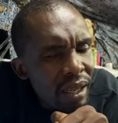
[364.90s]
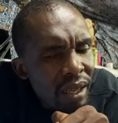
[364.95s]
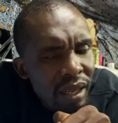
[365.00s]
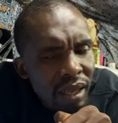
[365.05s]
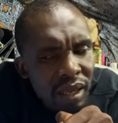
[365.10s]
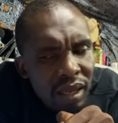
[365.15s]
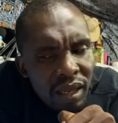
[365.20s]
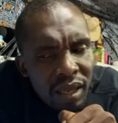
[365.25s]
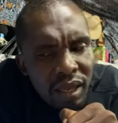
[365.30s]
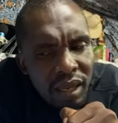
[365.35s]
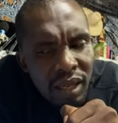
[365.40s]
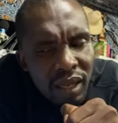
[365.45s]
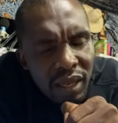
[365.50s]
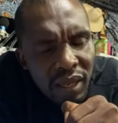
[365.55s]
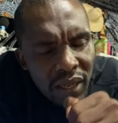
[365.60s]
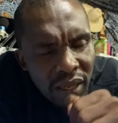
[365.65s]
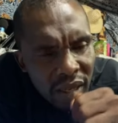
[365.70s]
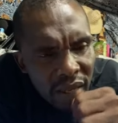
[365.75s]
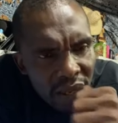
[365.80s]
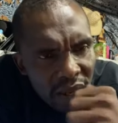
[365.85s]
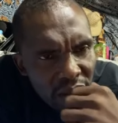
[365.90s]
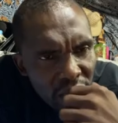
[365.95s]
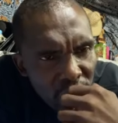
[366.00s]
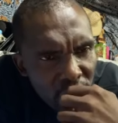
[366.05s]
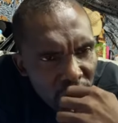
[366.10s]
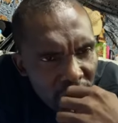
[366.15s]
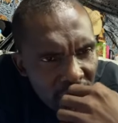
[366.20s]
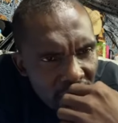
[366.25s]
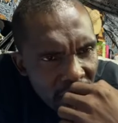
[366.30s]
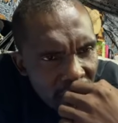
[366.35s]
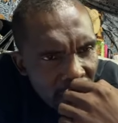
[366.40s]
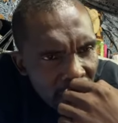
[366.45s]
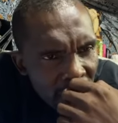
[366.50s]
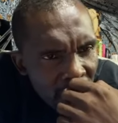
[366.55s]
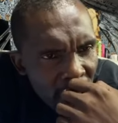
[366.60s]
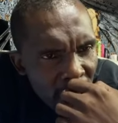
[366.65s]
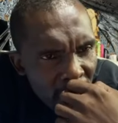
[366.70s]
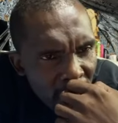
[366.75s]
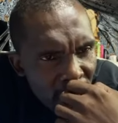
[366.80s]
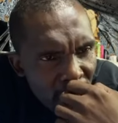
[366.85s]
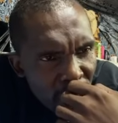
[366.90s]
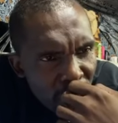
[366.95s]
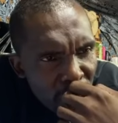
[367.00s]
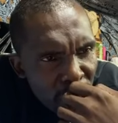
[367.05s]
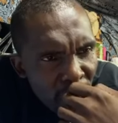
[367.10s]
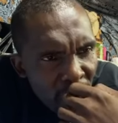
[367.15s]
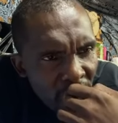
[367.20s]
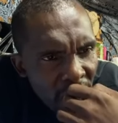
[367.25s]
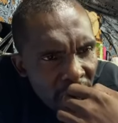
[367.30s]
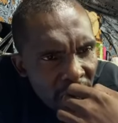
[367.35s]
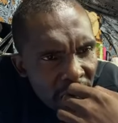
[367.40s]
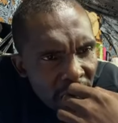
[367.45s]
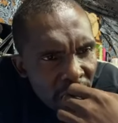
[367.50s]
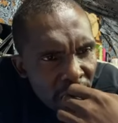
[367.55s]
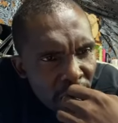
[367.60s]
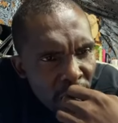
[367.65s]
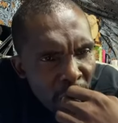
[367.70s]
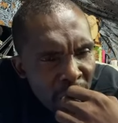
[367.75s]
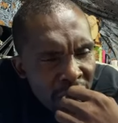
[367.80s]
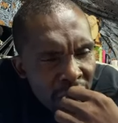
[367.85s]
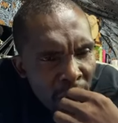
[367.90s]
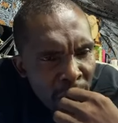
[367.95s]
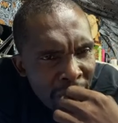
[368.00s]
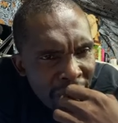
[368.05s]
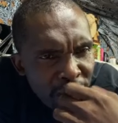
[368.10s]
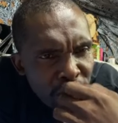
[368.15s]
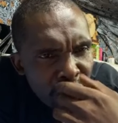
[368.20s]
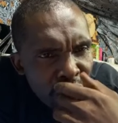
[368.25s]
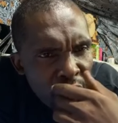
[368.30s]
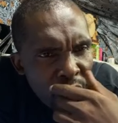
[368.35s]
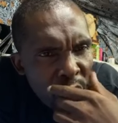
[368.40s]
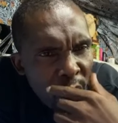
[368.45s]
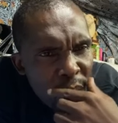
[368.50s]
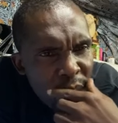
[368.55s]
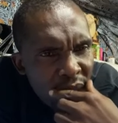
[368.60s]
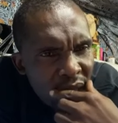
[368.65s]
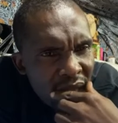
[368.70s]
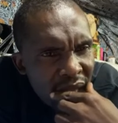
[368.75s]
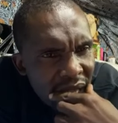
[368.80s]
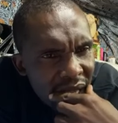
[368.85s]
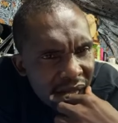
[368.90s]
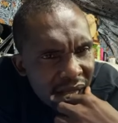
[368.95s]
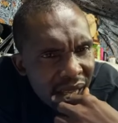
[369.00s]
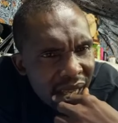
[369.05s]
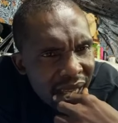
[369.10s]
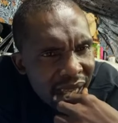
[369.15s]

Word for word: blanc. Ok. Bon, comme il n'est pas souvent au pays,